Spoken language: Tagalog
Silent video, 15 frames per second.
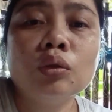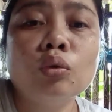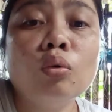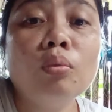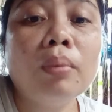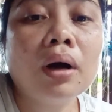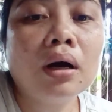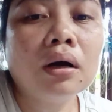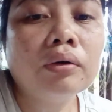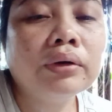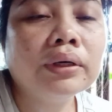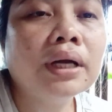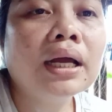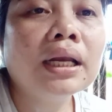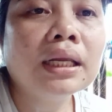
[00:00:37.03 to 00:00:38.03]
Tuba.
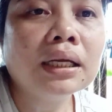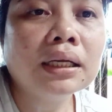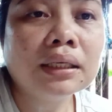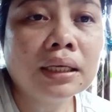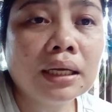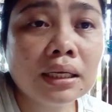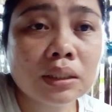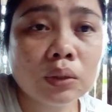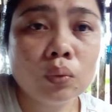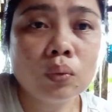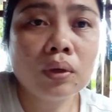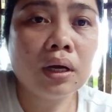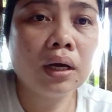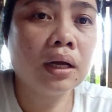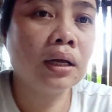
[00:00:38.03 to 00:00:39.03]
Organic na
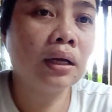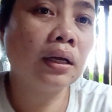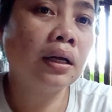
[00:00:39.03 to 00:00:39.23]
suka.